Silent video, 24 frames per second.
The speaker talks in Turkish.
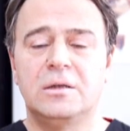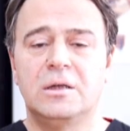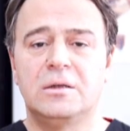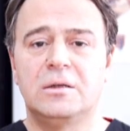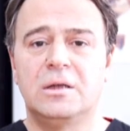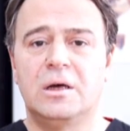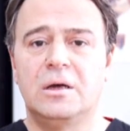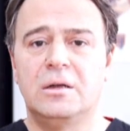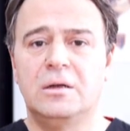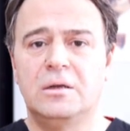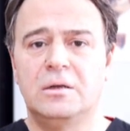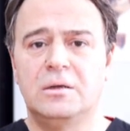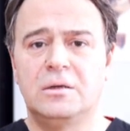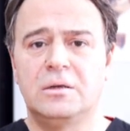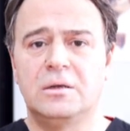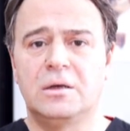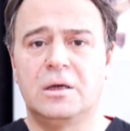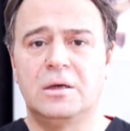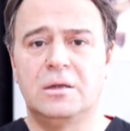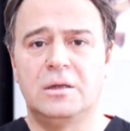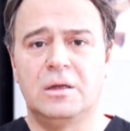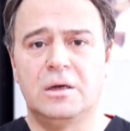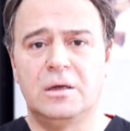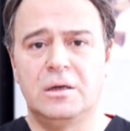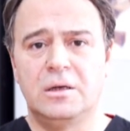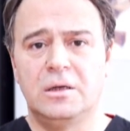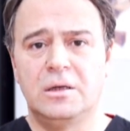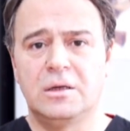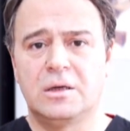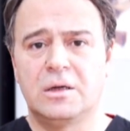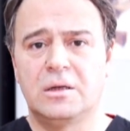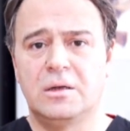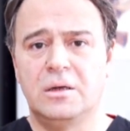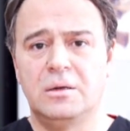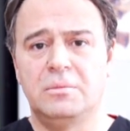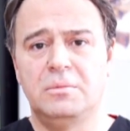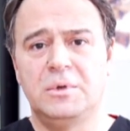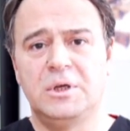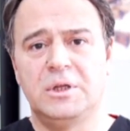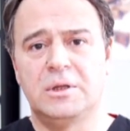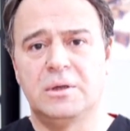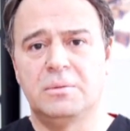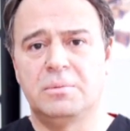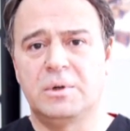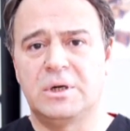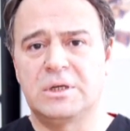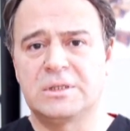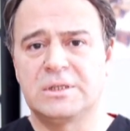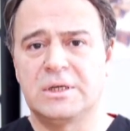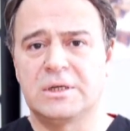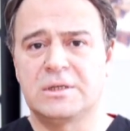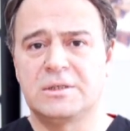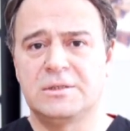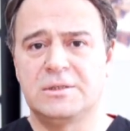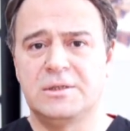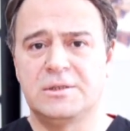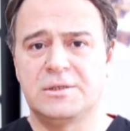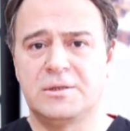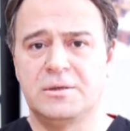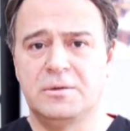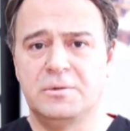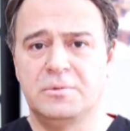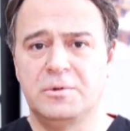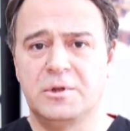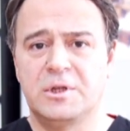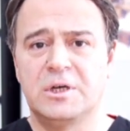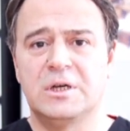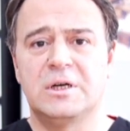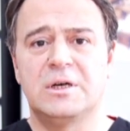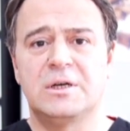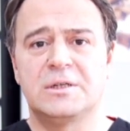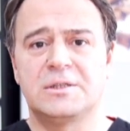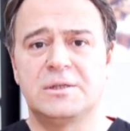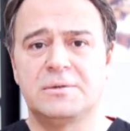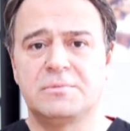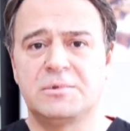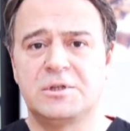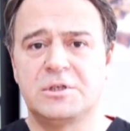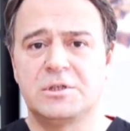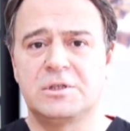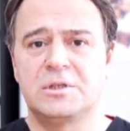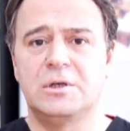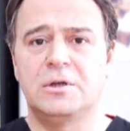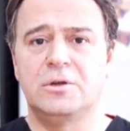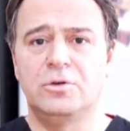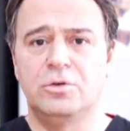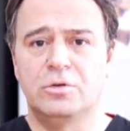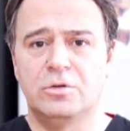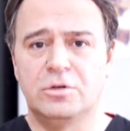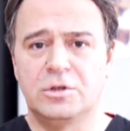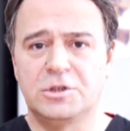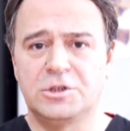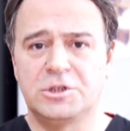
nedenleri genellikle mide bağırsak sisteminde hazımsızlığa yol